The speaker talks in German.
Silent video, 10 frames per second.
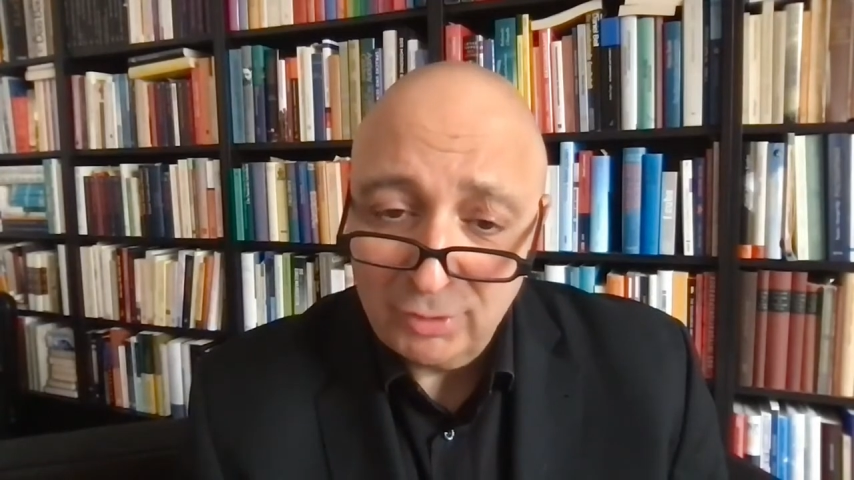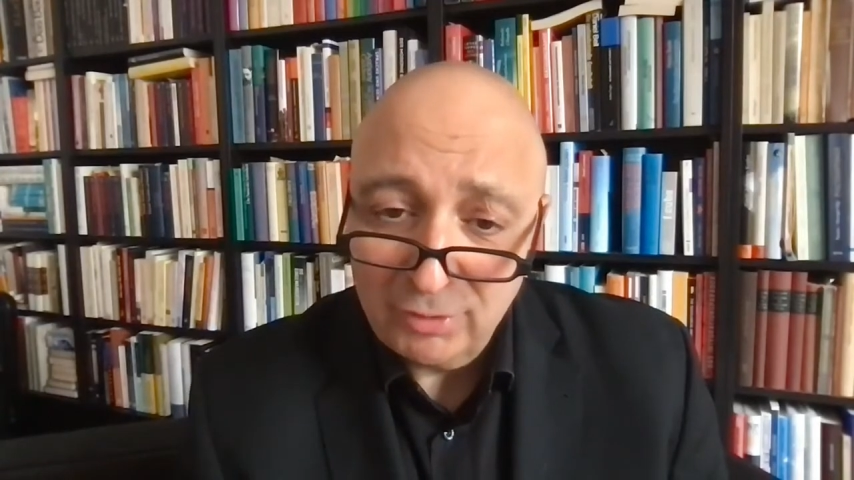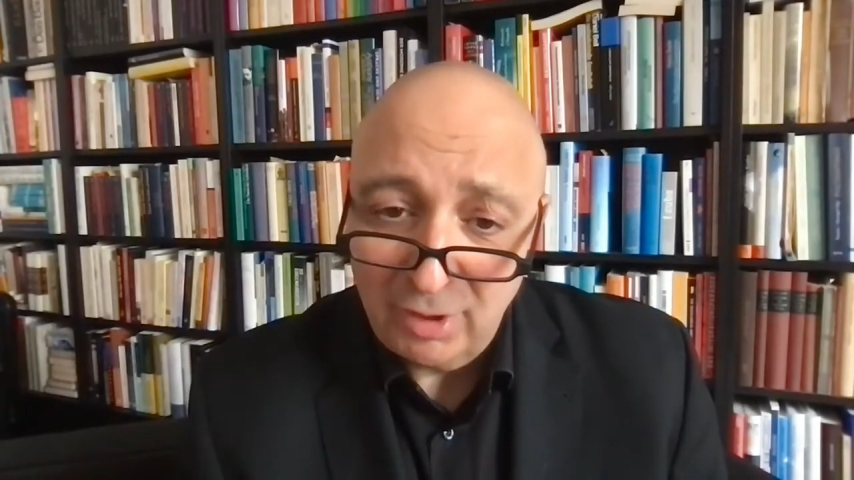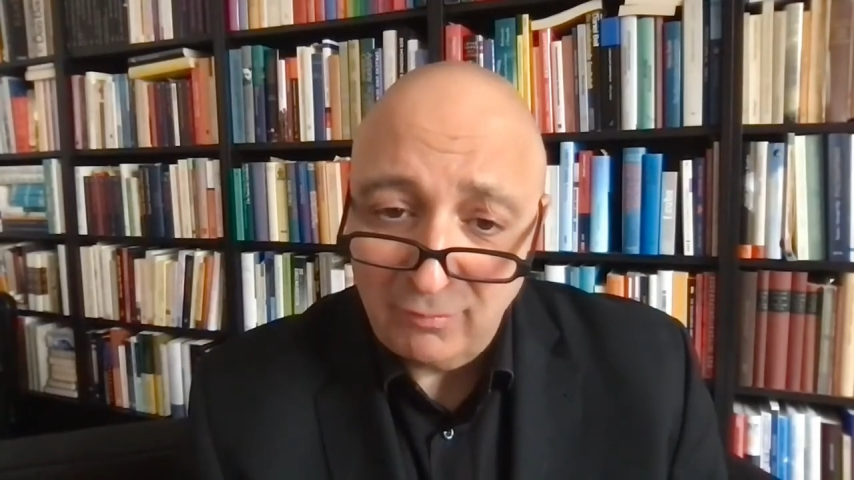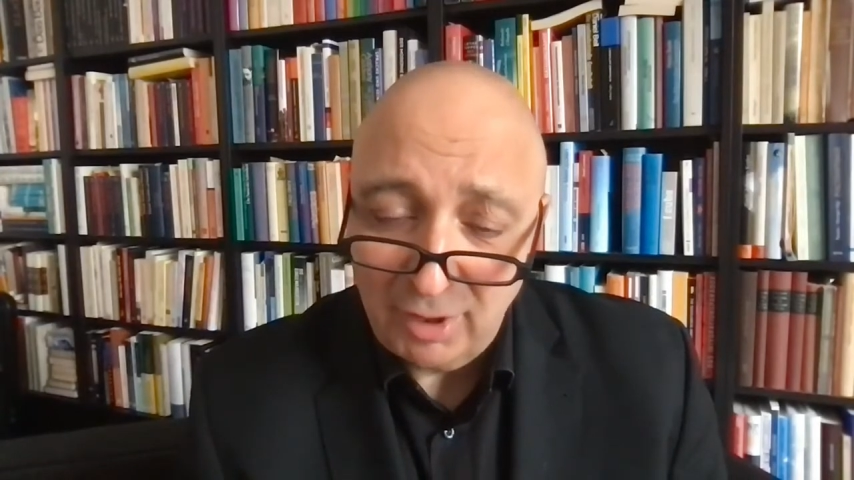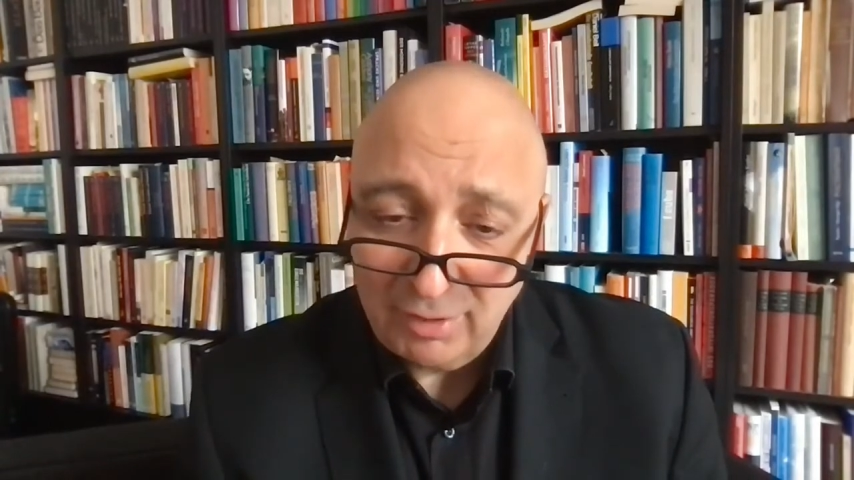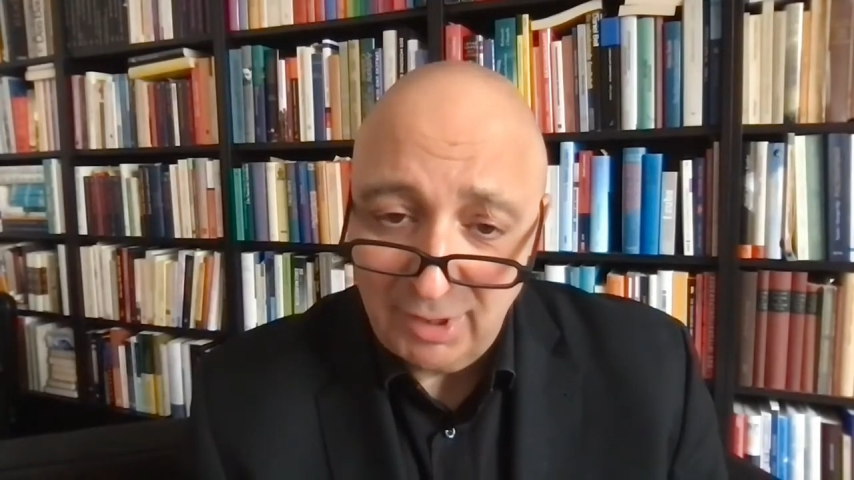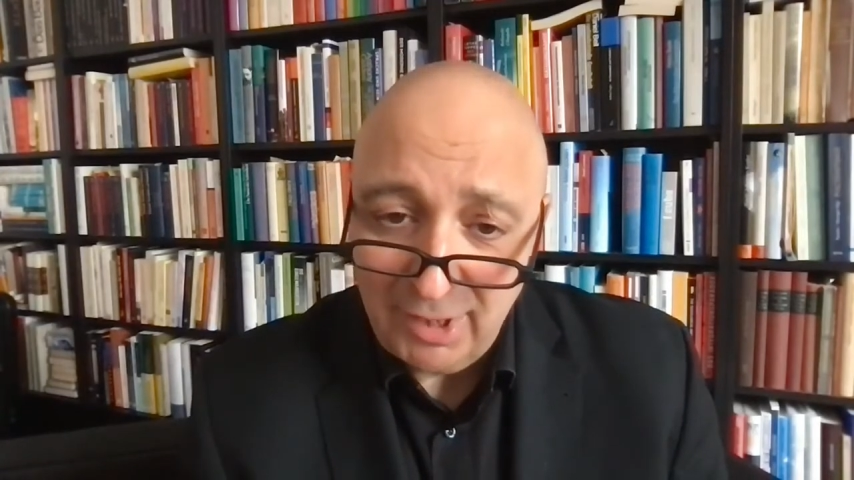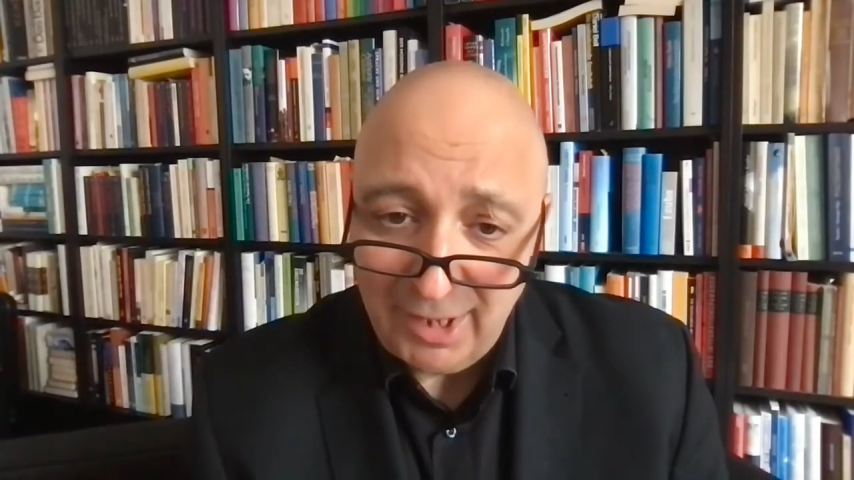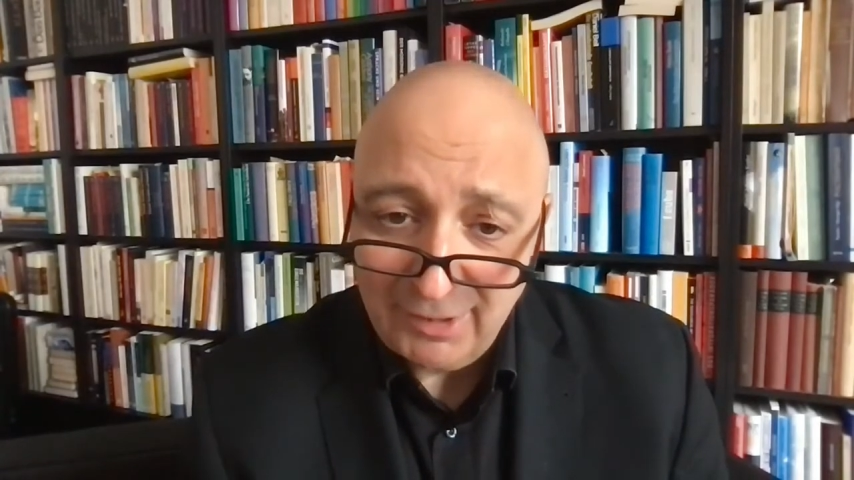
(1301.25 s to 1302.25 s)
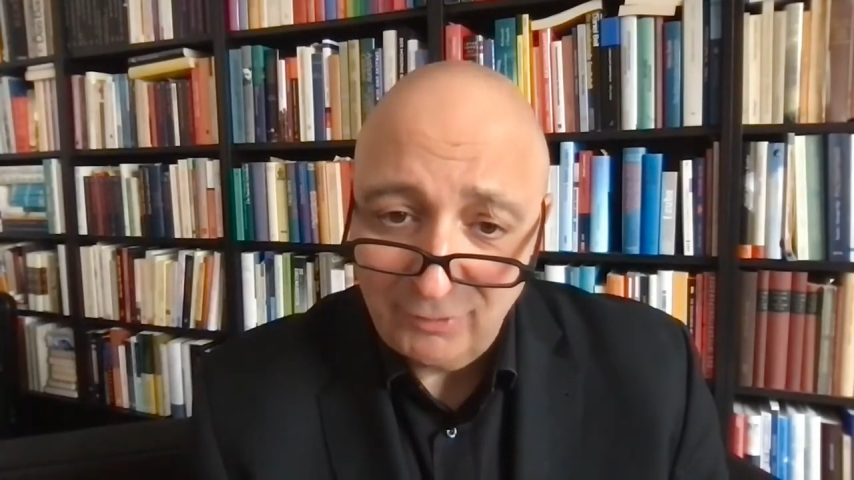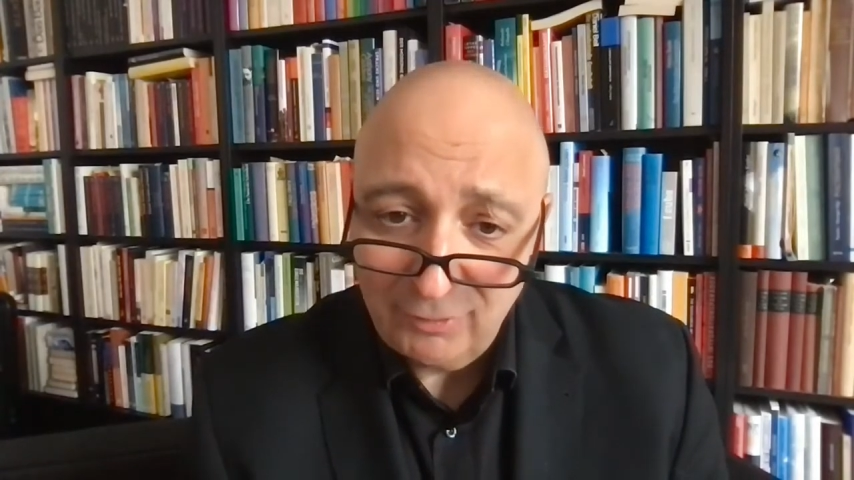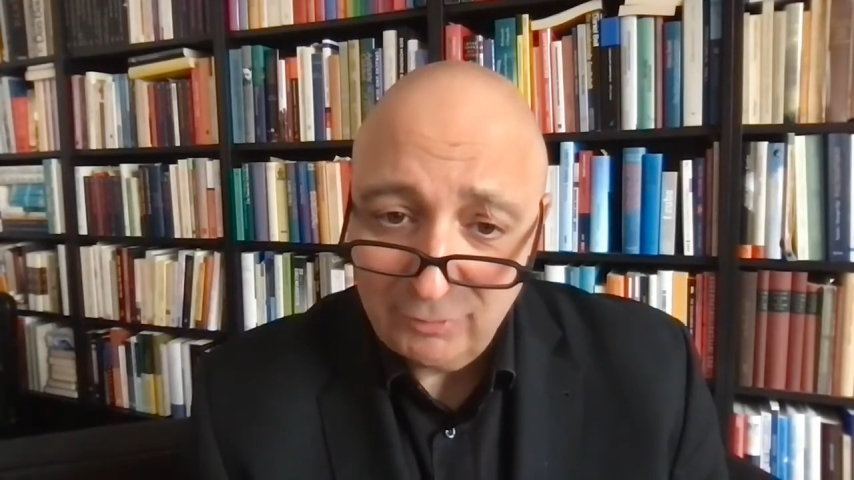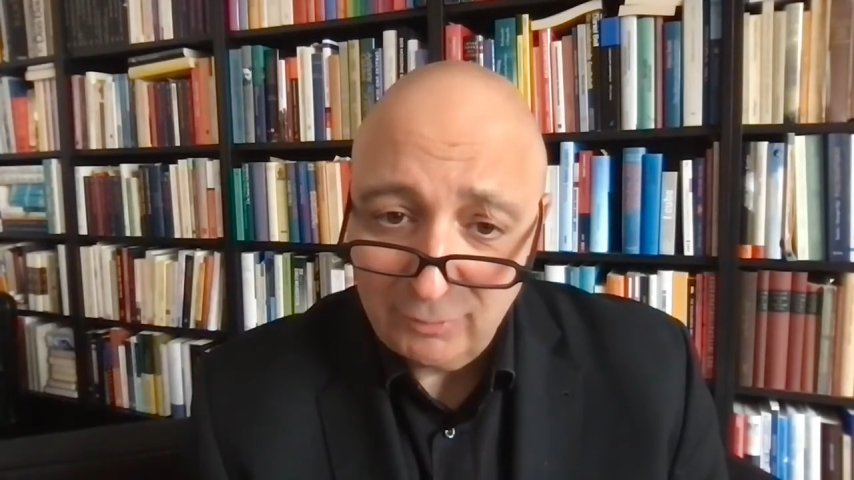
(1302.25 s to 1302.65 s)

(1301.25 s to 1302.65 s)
in der wir in der Lage sind,